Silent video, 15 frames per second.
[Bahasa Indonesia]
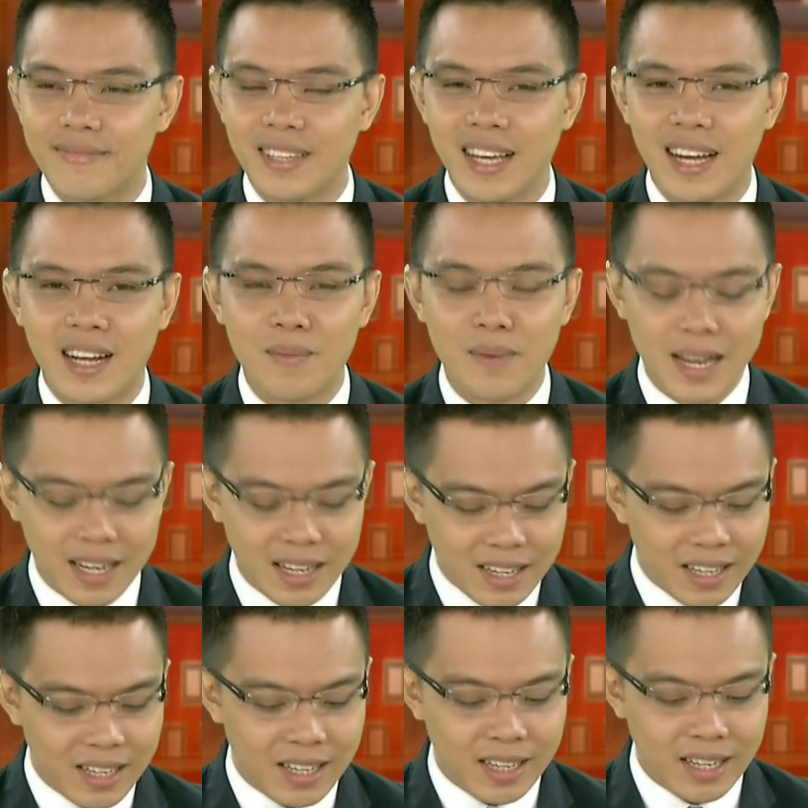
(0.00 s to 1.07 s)
Ya kembali
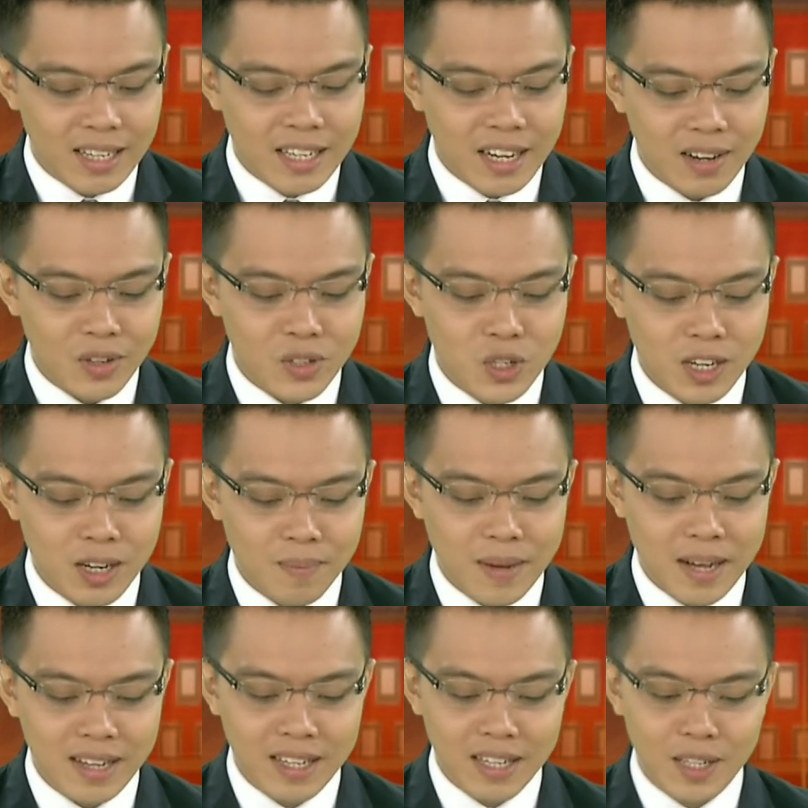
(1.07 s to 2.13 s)
di Dialog Jurnal
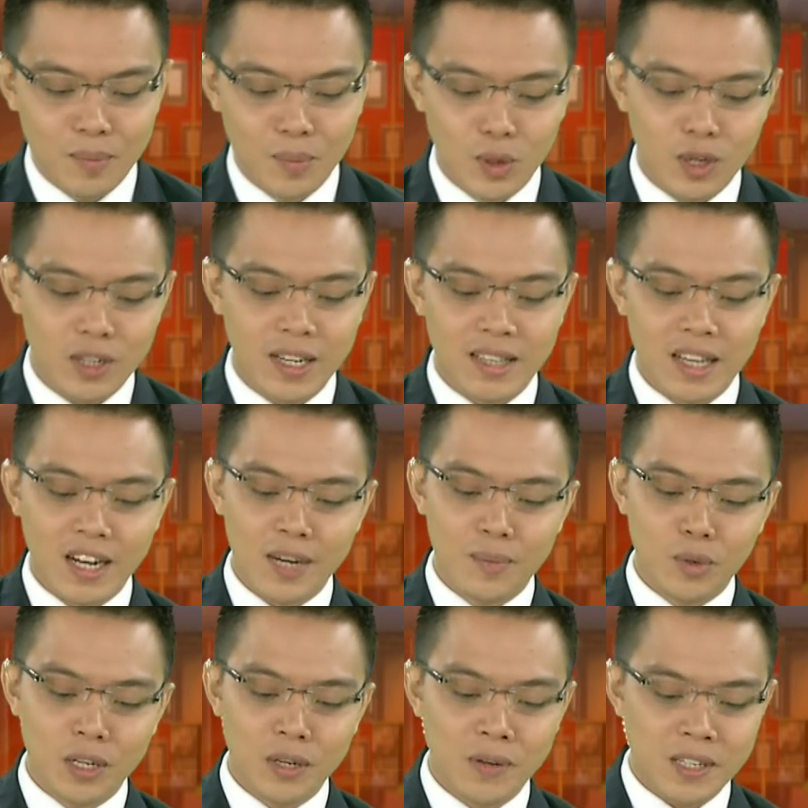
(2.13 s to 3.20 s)
Pagi, Bulog di tangan
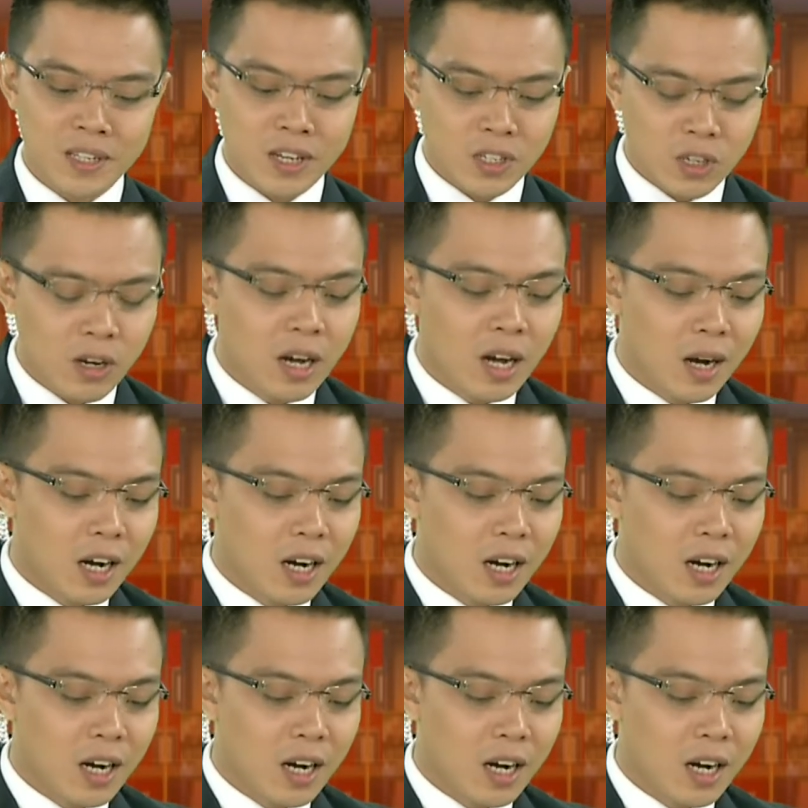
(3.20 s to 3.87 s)
Budi Waseso.